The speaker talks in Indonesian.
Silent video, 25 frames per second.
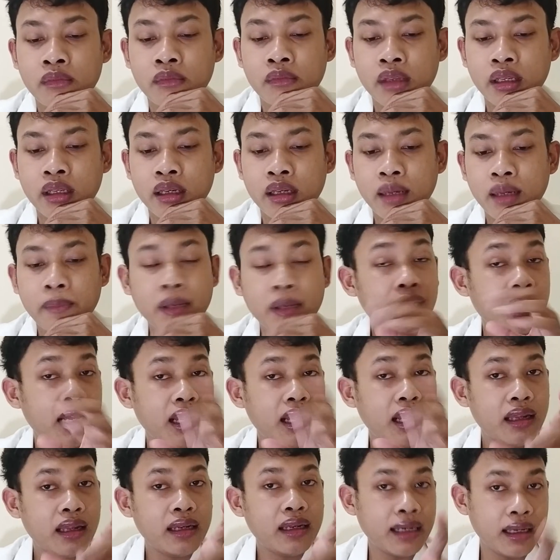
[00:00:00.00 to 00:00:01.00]
Nah, hmm. apakah
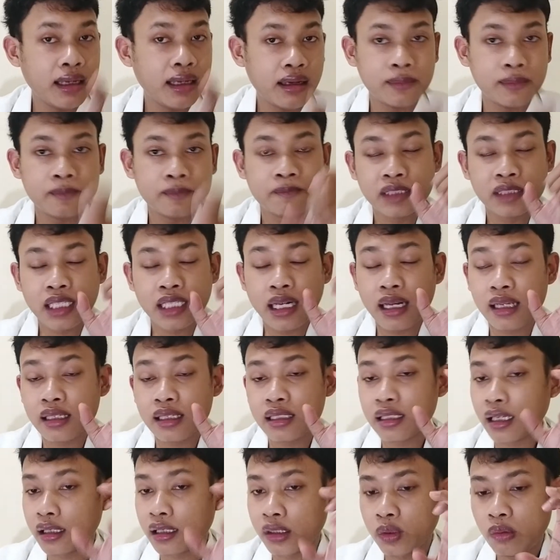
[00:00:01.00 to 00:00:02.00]
Anda salah
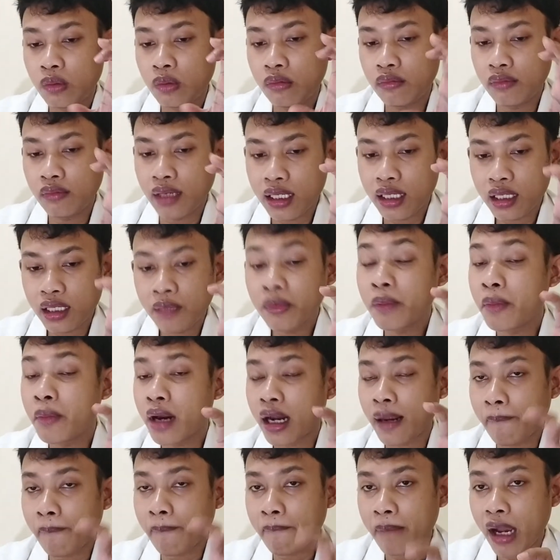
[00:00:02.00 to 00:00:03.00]
satu dari
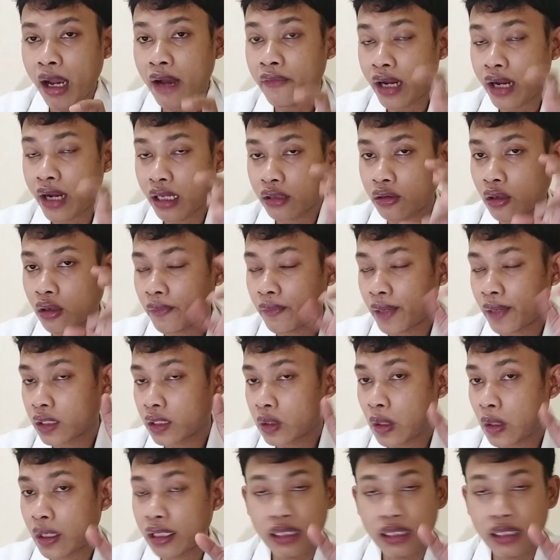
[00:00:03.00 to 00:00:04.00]
beberapa
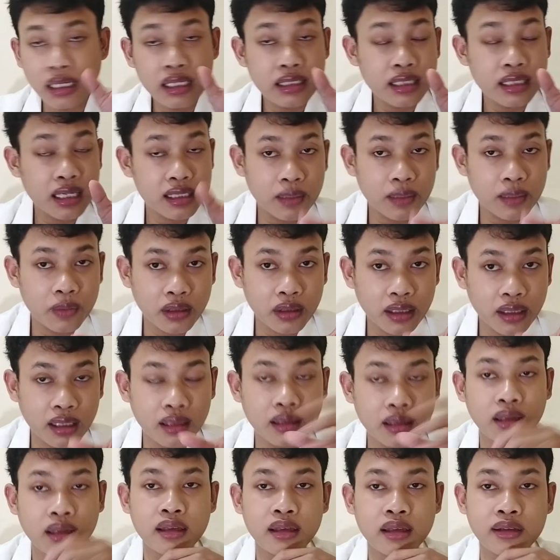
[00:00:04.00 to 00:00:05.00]
faktor-faktor yang tadi saya sebutkan
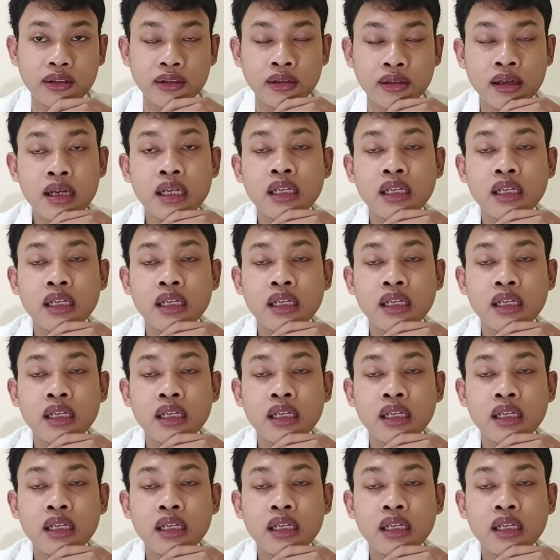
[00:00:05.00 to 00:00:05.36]
kayak gitu?